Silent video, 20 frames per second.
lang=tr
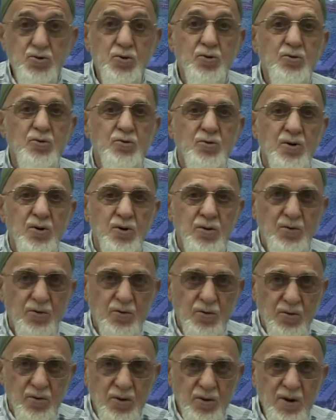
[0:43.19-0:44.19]
günü,
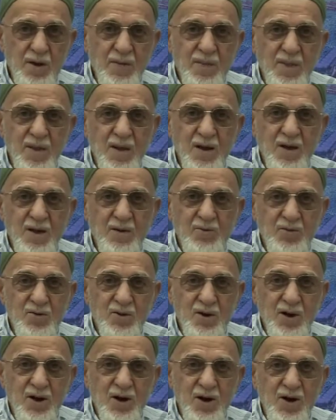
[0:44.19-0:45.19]
günü
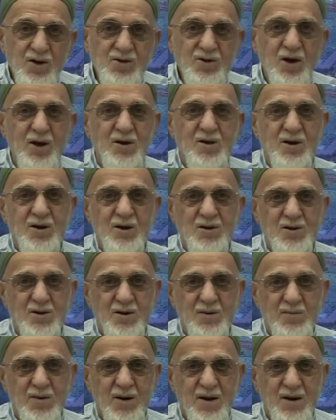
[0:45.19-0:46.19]
bunlar hac aylarıdır
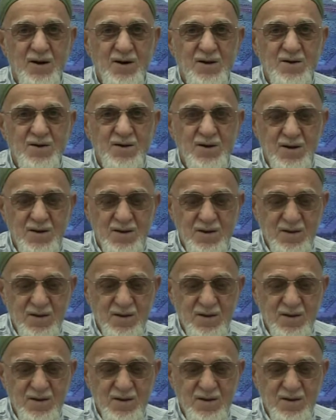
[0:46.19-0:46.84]
böylece.